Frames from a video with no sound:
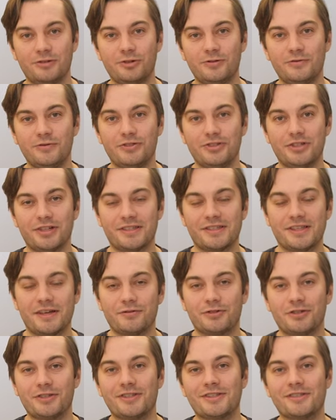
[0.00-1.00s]
oczywiście, jak
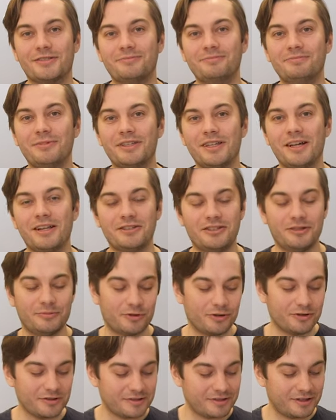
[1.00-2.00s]
zawsze, jest banalnie
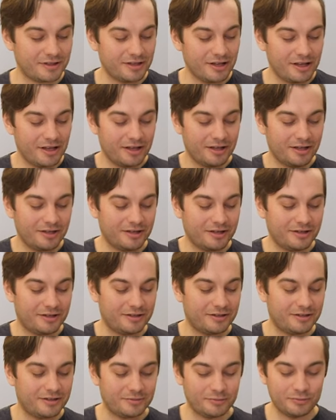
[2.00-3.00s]
proste.
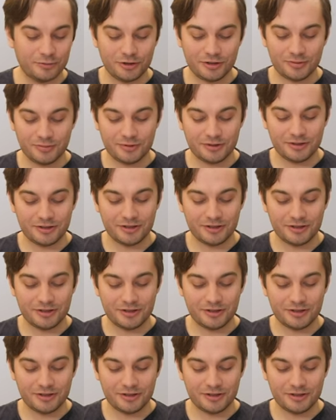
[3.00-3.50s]
E, musimy